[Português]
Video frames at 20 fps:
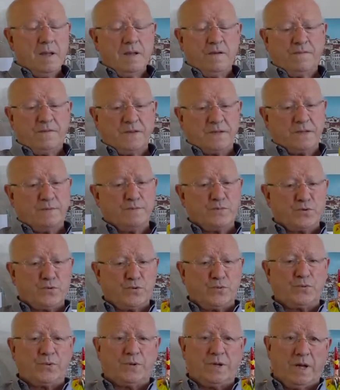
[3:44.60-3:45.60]
Fazemos
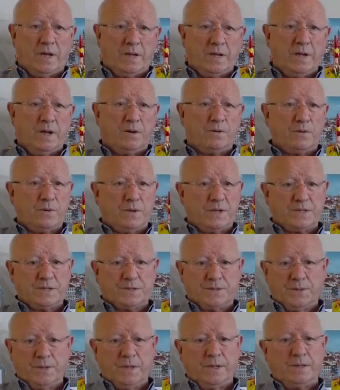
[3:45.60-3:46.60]
tudo o que é
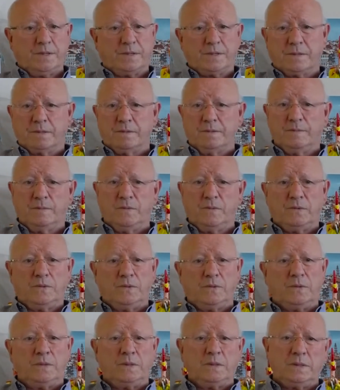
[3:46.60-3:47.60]
inaugurações,
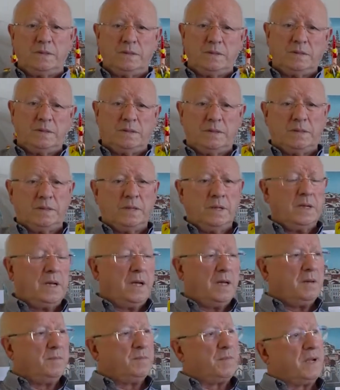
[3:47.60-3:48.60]
como uh,
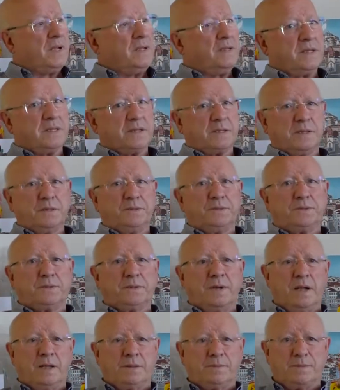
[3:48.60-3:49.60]
a implantação do
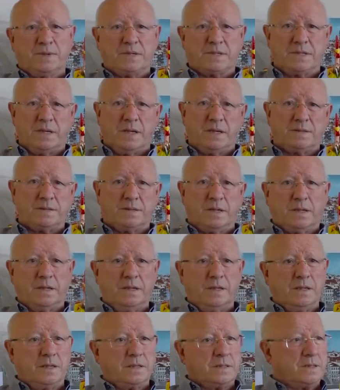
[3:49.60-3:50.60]
Galo de Barcelos
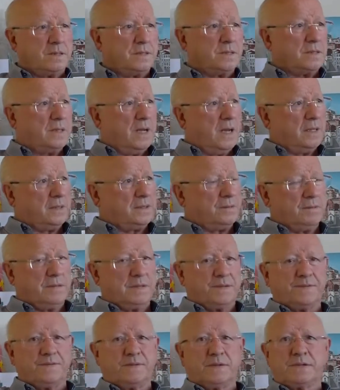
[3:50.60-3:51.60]
aqui nas
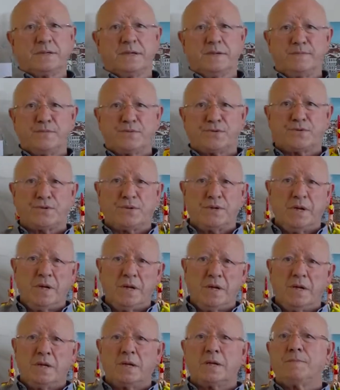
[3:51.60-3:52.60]
estátuas, fazemos,
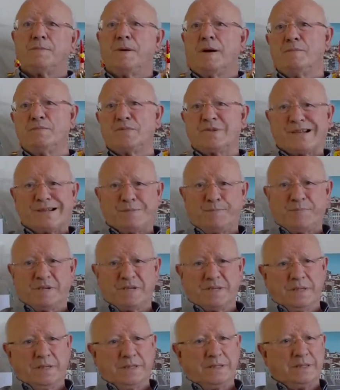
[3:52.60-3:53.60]
vamos
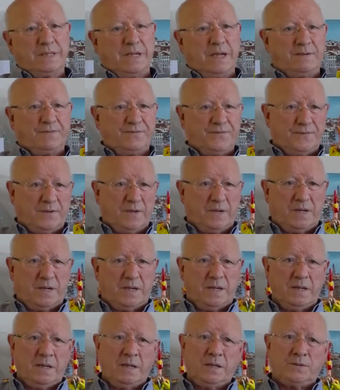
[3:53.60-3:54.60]
representar
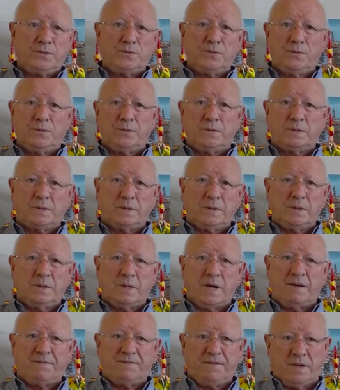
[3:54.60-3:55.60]
fora tudo o
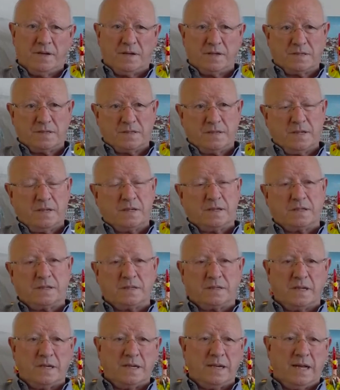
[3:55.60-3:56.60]
que há feiras de
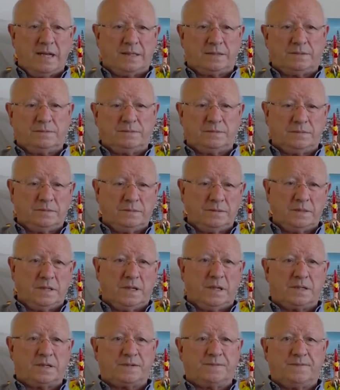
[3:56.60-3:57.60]
artesanato,
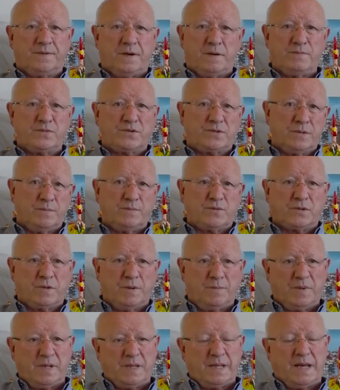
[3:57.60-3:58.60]
nós vamos, somos
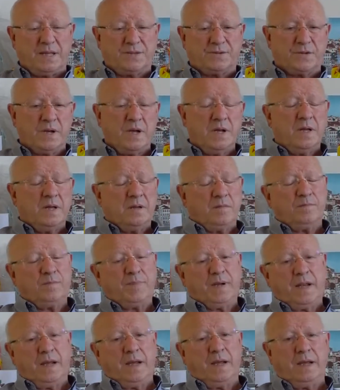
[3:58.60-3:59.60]
convidados
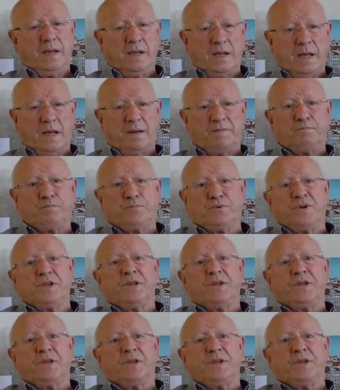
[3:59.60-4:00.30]
para ir, a, por